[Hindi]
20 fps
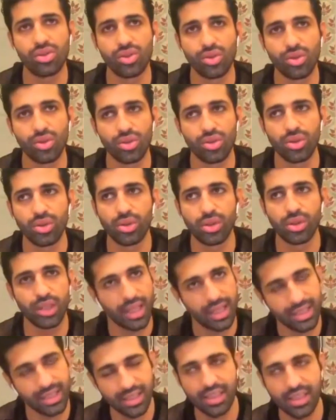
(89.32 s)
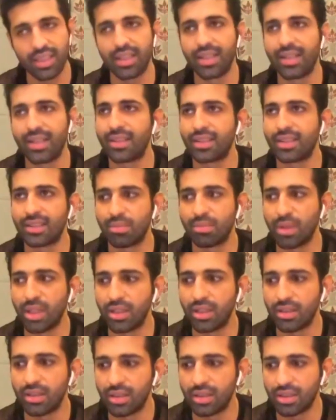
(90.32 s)
So yes, it's been
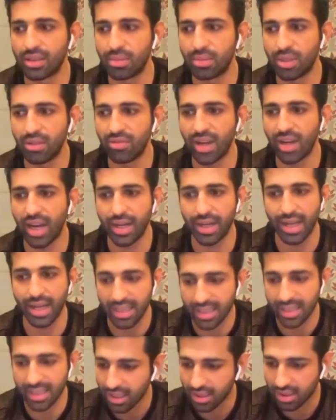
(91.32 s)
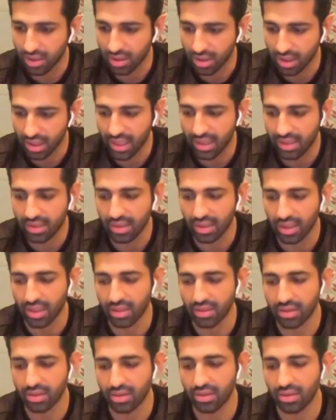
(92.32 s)
a it's been a fantastic journey as
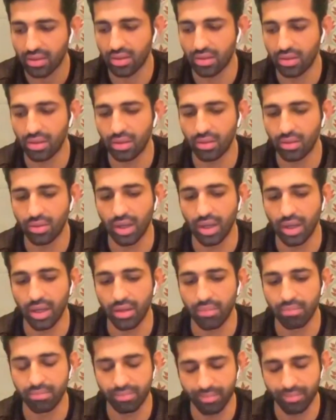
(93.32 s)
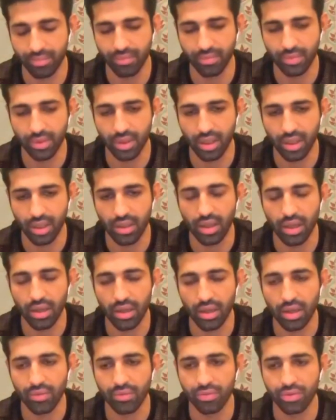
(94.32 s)
as uh, uh, uh
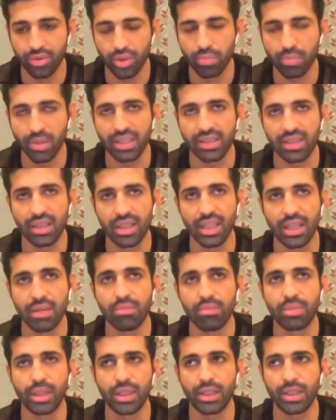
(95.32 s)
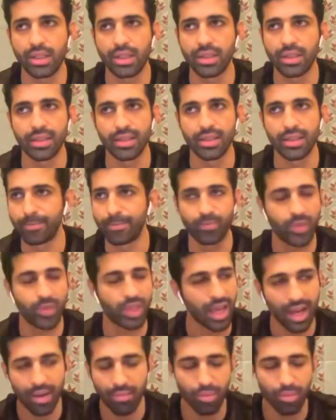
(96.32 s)
to play Sareem, but uh,
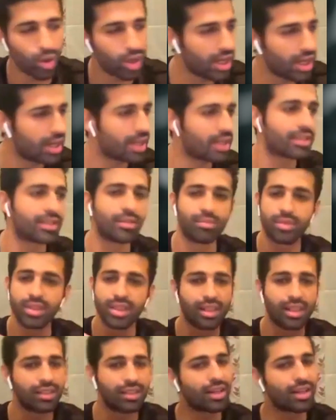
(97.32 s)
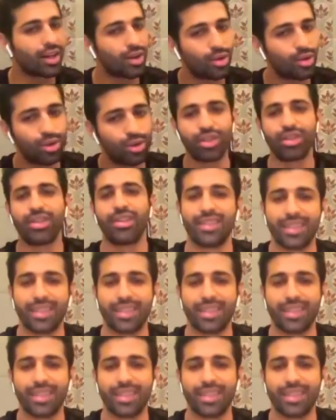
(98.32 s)
मुगल आजम से इसका कुछ